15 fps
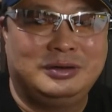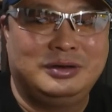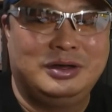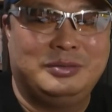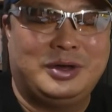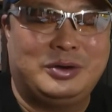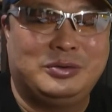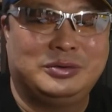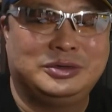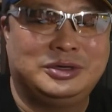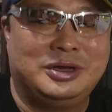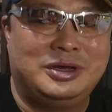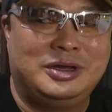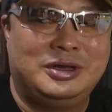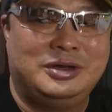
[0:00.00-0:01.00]
이게 바로
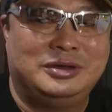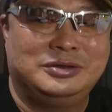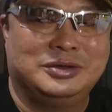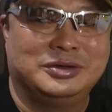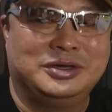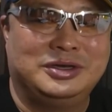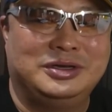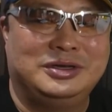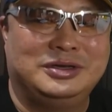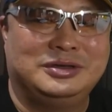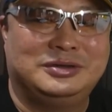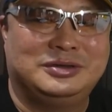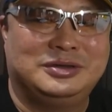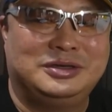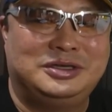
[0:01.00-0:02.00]
여기
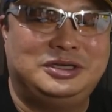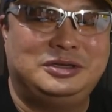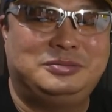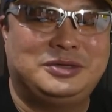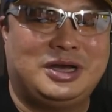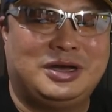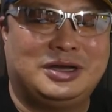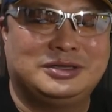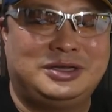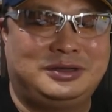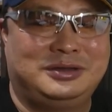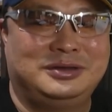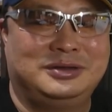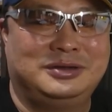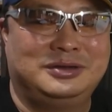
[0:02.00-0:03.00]
시집장가
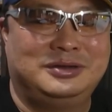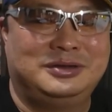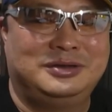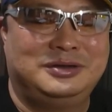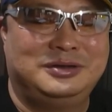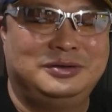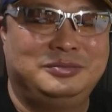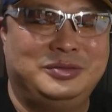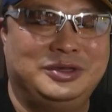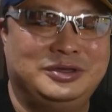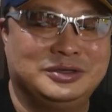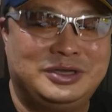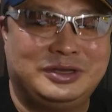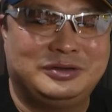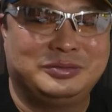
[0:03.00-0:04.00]
세트,
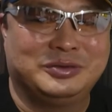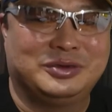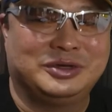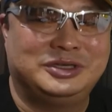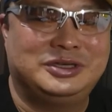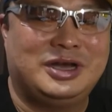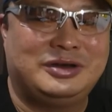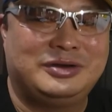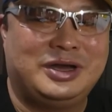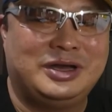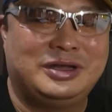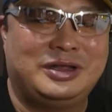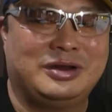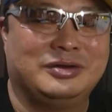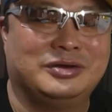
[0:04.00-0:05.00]
민트 세트부터 시작을
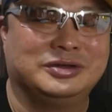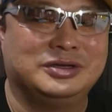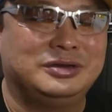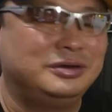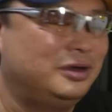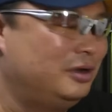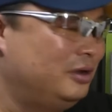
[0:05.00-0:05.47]
하게 되는 거죠.